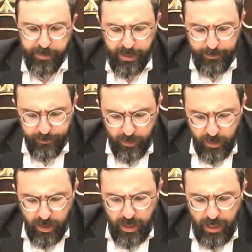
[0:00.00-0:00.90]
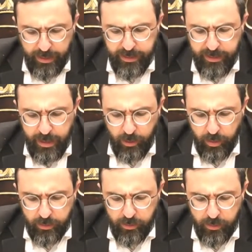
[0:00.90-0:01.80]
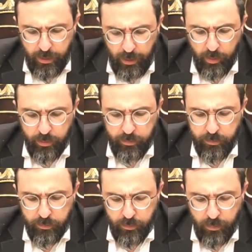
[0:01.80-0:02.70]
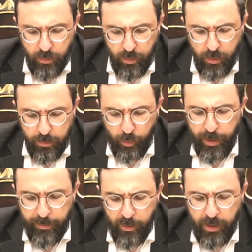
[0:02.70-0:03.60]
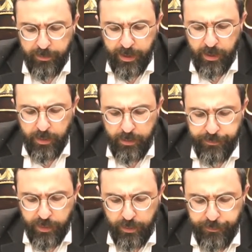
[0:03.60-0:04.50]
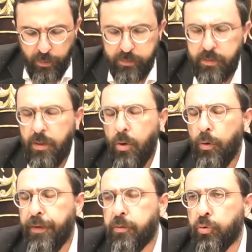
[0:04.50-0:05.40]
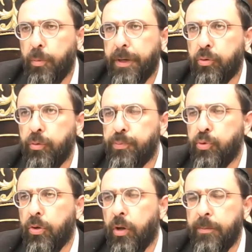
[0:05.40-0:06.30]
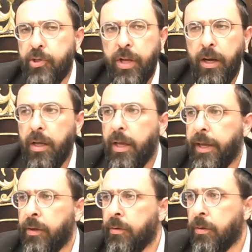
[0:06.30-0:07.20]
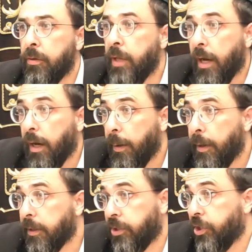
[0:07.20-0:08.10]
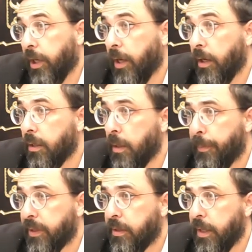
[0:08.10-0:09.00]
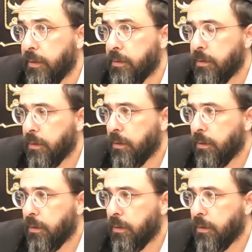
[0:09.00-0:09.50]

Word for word: Gmara. Ané Neharot. Alors, premièrement, la Gmara, elle fait référence au fait qu'on ne te parle que de Psoula dans la Mishnah. Et une Nehara Kshera, il n'y a pas de Knas.